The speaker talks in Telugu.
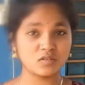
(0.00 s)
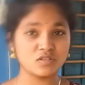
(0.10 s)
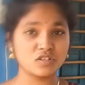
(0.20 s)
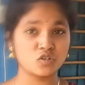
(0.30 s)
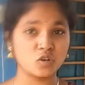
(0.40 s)

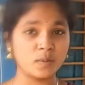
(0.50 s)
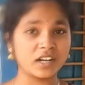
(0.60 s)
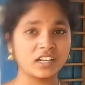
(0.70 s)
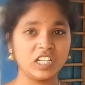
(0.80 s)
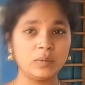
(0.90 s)
రెండు
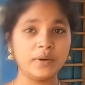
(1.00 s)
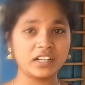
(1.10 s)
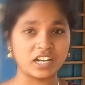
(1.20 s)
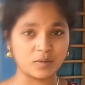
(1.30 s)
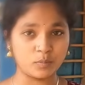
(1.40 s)
శోభాగా
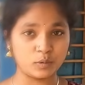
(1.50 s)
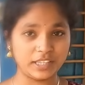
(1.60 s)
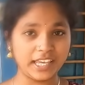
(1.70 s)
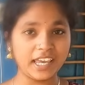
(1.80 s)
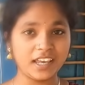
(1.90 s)
నిలిమిట్
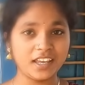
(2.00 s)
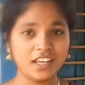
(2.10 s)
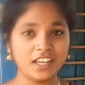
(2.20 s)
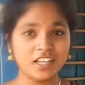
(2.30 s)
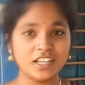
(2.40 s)
కాకపోతే
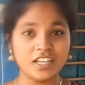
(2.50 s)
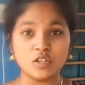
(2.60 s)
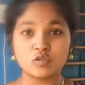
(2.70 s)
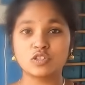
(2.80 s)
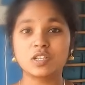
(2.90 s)

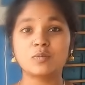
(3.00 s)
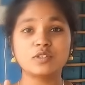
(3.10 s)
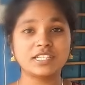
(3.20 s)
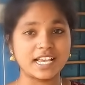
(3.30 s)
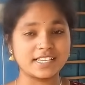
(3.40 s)
శుద్ర పూజ